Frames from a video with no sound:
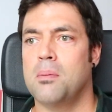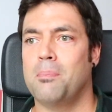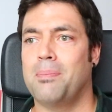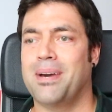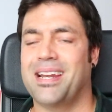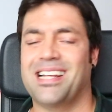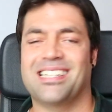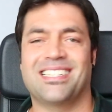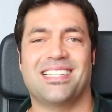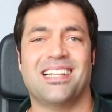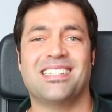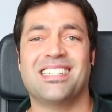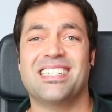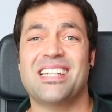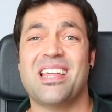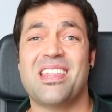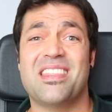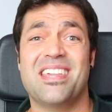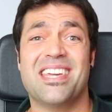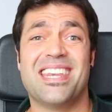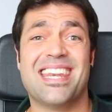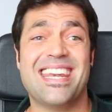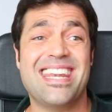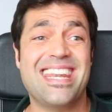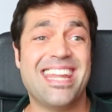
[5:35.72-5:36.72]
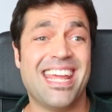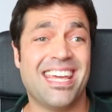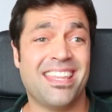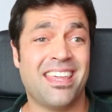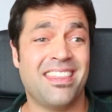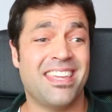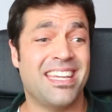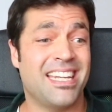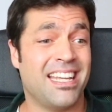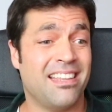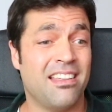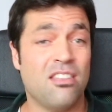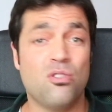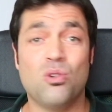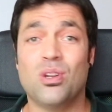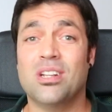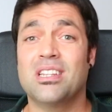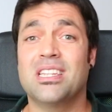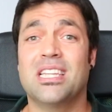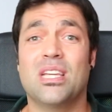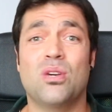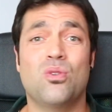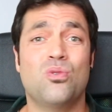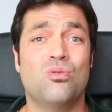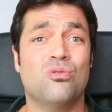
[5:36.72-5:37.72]
para estar sin hacer nada de nada
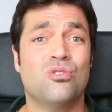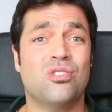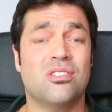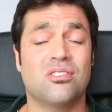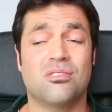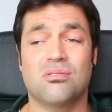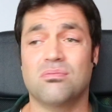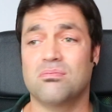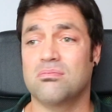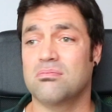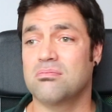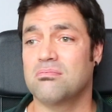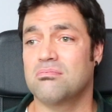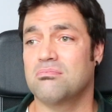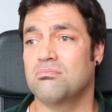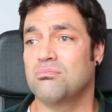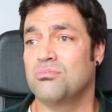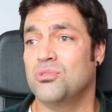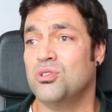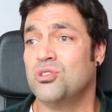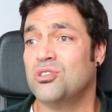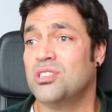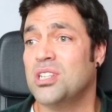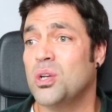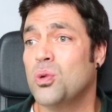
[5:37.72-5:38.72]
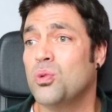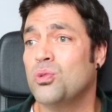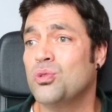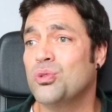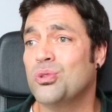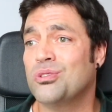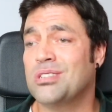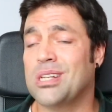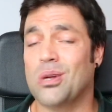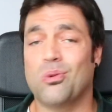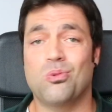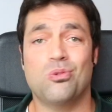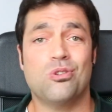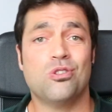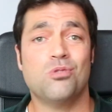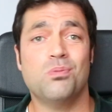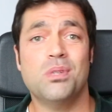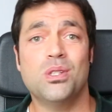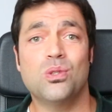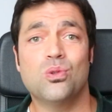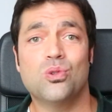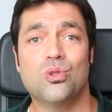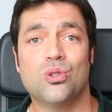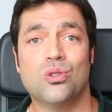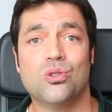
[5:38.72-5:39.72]
durante unos, segundos, algunos
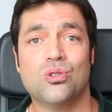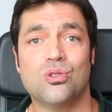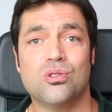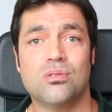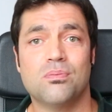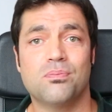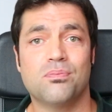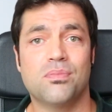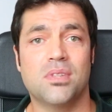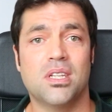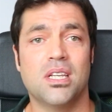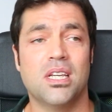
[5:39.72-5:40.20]
minutos.